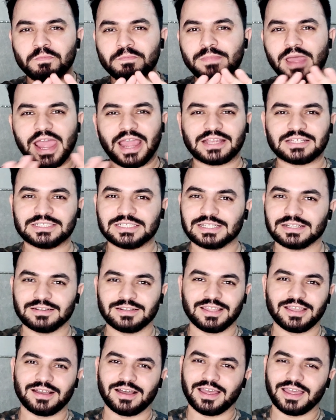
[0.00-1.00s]
एक्शन
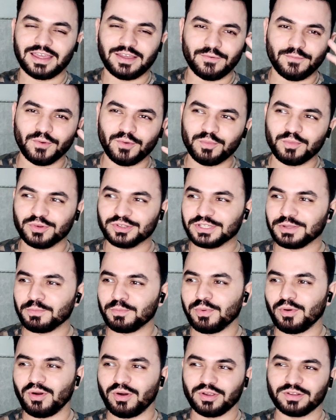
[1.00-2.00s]
दिखाया है वो मुझे
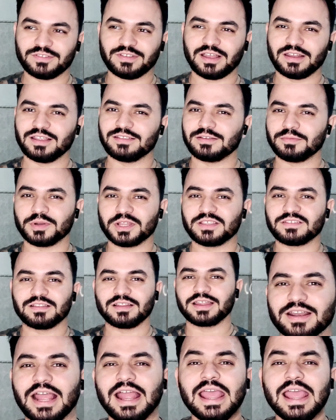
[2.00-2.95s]
बहुत ज्यादा जबरदस्त लग रहा